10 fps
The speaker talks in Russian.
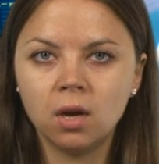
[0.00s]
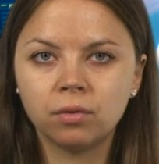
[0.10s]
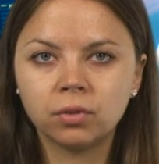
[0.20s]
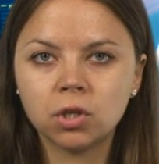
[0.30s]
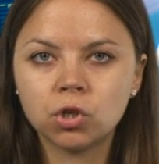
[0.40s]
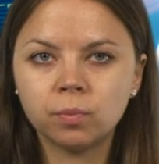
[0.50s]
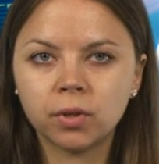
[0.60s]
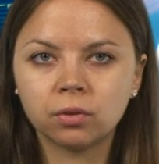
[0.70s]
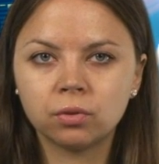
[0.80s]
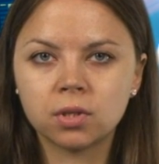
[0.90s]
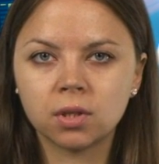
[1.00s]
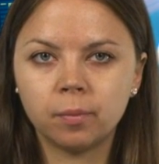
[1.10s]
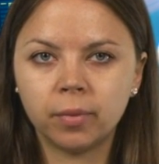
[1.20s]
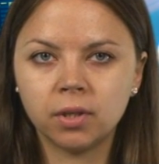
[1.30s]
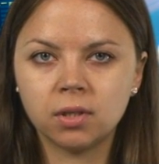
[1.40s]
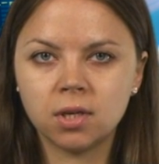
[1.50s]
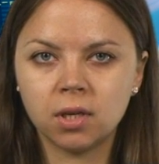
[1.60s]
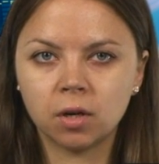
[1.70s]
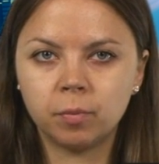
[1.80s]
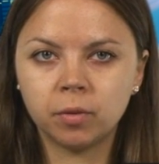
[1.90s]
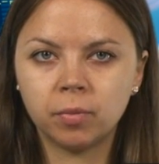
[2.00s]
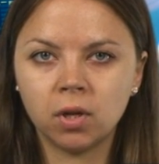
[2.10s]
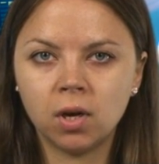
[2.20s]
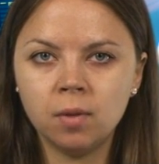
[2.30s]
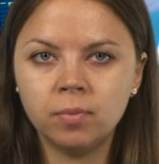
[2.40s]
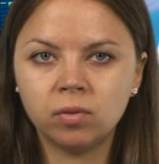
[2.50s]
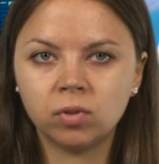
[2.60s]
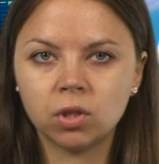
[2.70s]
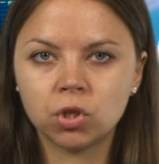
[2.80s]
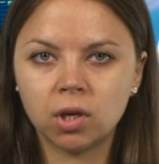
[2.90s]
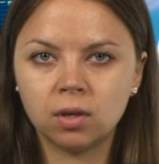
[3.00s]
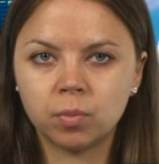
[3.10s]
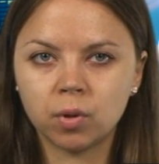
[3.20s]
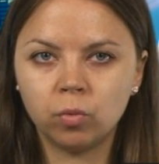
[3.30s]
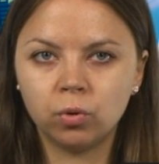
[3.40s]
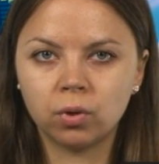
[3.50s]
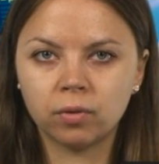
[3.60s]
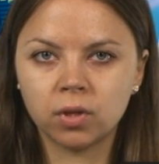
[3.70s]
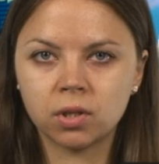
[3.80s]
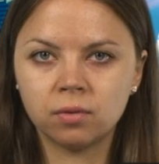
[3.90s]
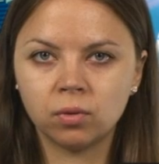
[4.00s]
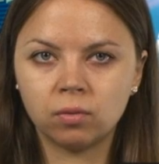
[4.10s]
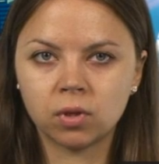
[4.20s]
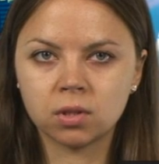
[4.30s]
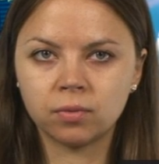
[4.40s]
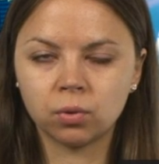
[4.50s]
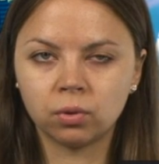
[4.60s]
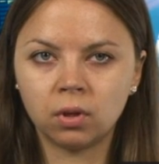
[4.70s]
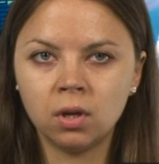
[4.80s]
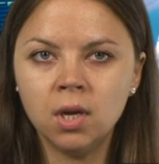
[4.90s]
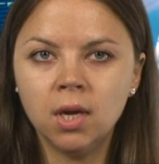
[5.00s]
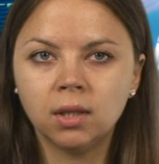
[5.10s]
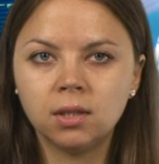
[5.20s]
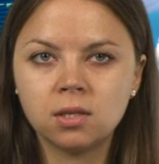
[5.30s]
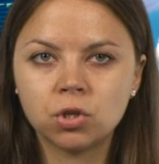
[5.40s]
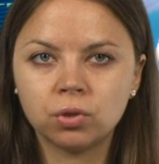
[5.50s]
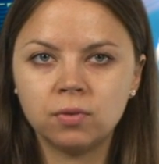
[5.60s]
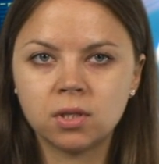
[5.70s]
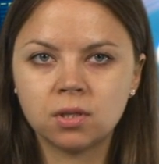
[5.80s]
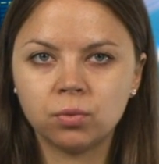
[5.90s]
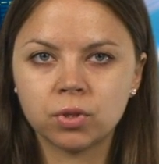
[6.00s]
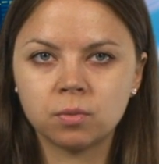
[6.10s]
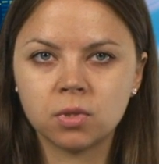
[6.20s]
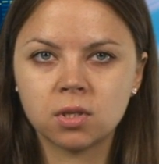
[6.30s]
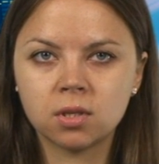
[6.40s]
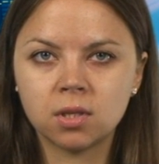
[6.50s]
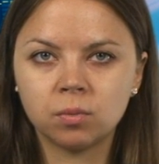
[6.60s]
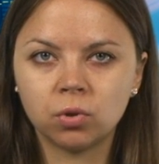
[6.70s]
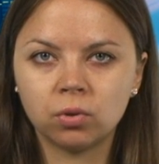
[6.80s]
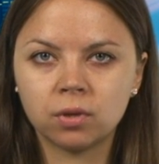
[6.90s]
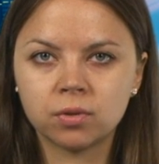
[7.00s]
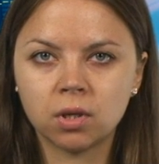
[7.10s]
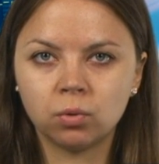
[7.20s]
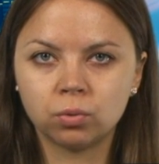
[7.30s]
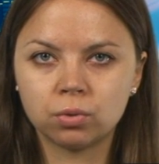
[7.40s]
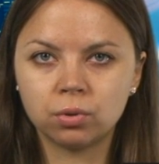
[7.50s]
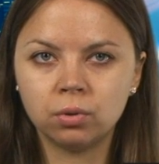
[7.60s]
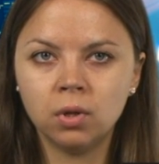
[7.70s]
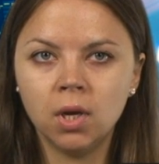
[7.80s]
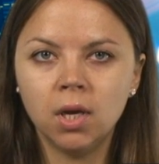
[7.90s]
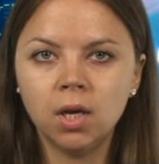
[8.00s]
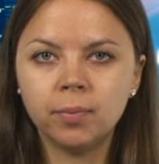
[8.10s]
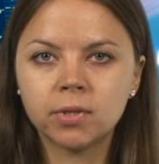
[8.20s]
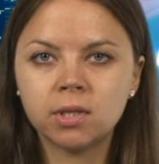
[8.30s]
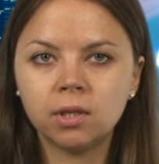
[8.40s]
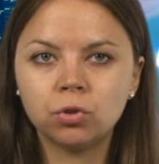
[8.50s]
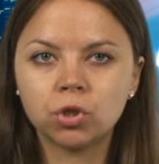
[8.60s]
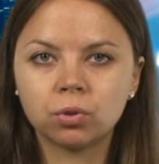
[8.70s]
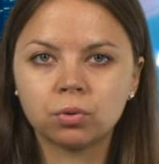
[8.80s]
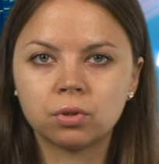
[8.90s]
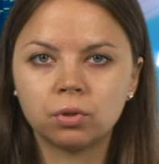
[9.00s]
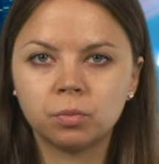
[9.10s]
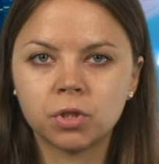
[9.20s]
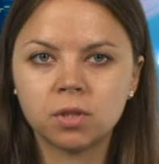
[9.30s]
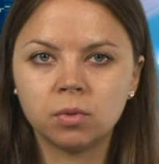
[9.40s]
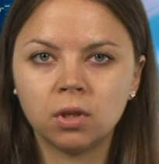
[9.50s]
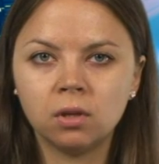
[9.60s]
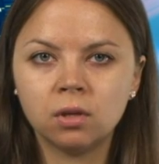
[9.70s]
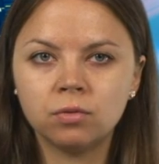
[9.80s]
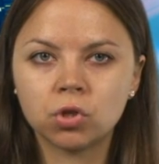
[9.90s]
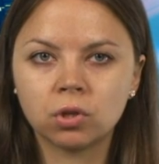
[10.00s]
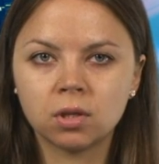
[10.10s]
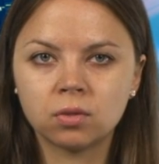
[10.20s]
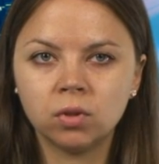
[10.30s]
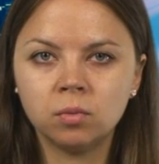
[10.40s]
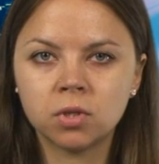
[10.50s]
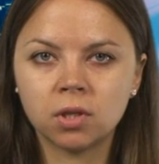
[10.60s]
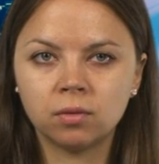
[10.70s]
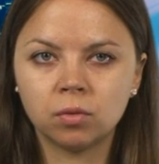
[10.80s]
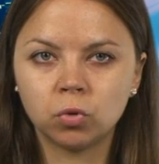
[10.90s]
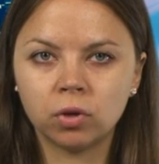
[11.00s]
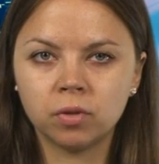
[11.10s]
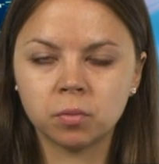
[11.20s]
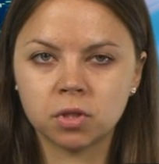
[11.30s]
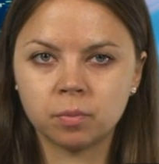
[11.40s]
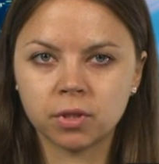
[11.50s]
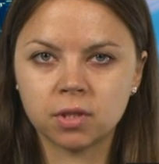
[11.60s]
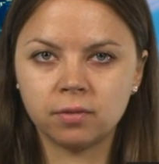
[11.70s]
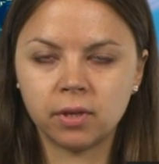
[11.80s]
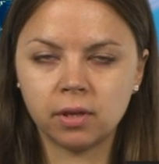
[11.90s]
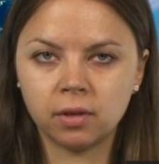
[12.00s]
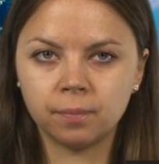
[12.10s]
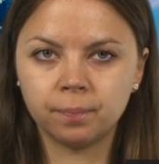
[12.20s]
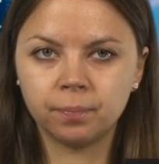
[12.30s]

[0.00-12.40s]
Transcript: В нашем прогнозе на понедельник предполагаем первоначальный пробой уровня дневного разворота 1287 долларов за унцию и последующий рост стоимости металла к вышеназванным целевым уровням сопротивлений.